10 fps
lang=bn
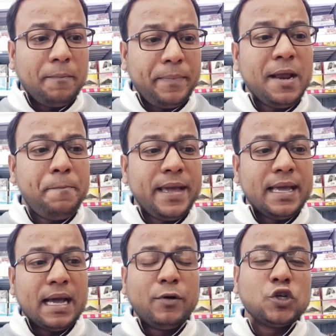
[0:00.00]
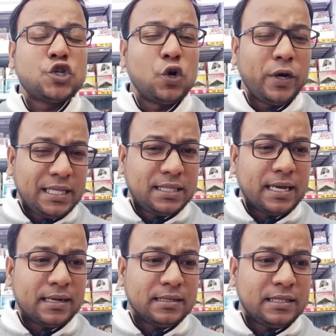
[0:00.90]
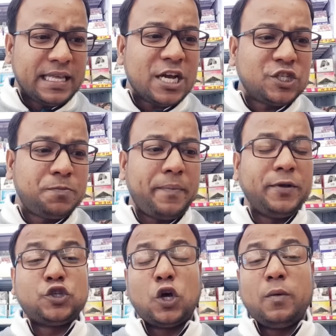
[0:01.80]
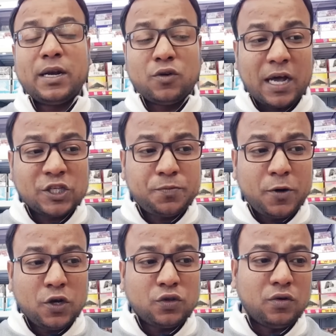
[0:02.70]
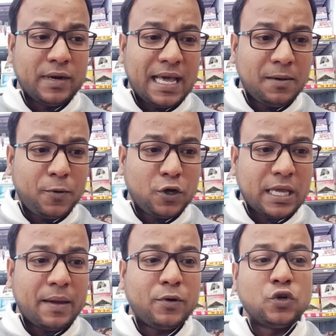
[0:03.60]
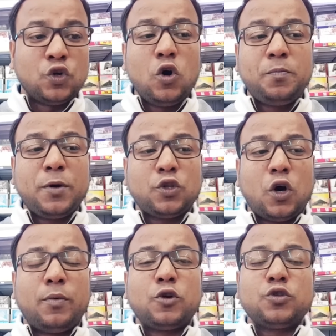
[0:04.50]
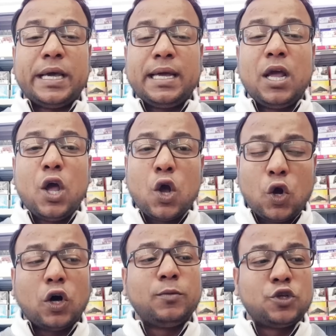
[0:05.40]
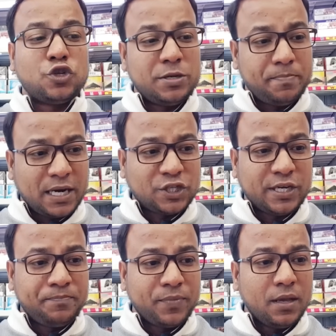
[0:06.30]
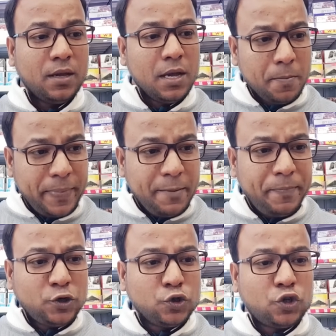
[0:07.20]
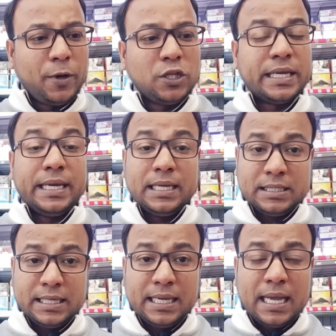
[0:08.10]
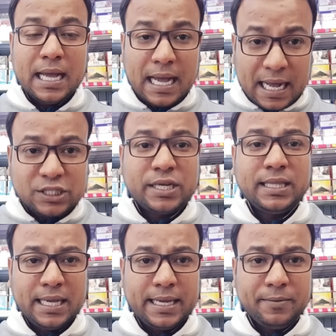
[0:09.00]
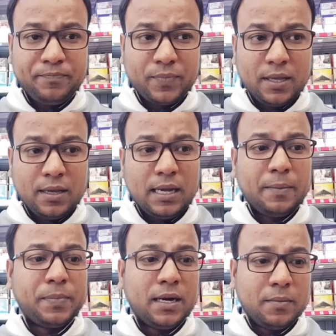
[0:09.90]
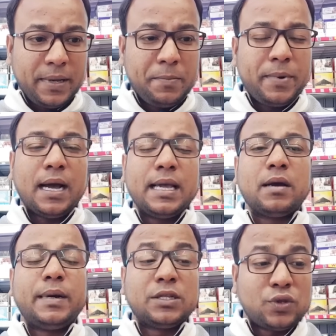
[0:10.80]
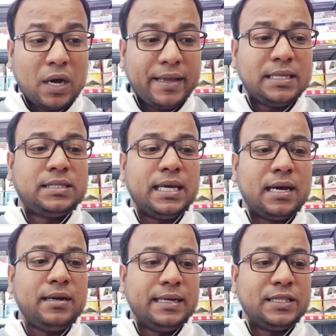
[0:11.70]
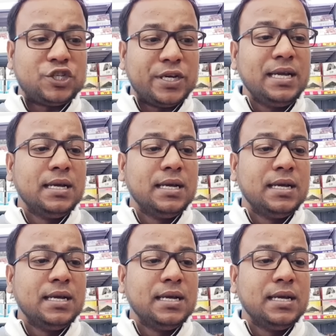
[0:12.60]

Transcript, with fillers: বিএনপি এবং শরিকদের দেশব্যাপী চলমান রাজপথ রেলপথ এবং নৌপথ অবরোধের কর্মসূচি বাড়ছে বিএনপি সূত্র বলছে যে আজকে থেকে আপনার বিএনপির হাইকমান্ড তারেক জিয়ার নির্দেশে